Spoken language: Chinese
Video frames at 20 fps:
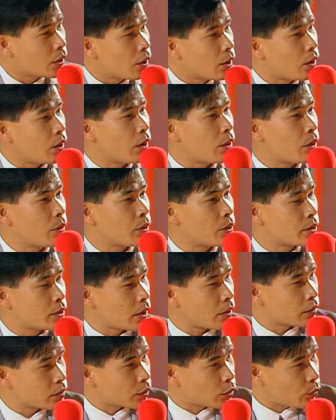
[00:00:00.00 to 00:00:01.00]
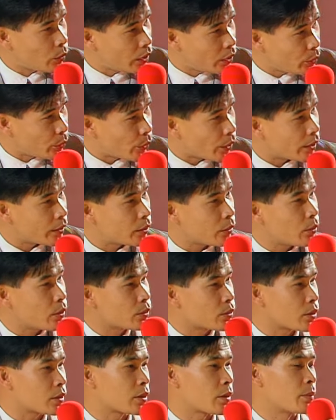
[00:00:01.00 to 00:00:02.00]
哦，会叫做桂圆或
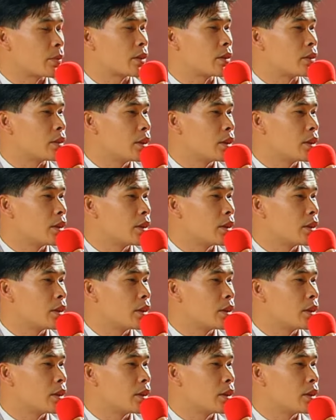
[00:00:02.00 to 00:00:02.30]
做什么的。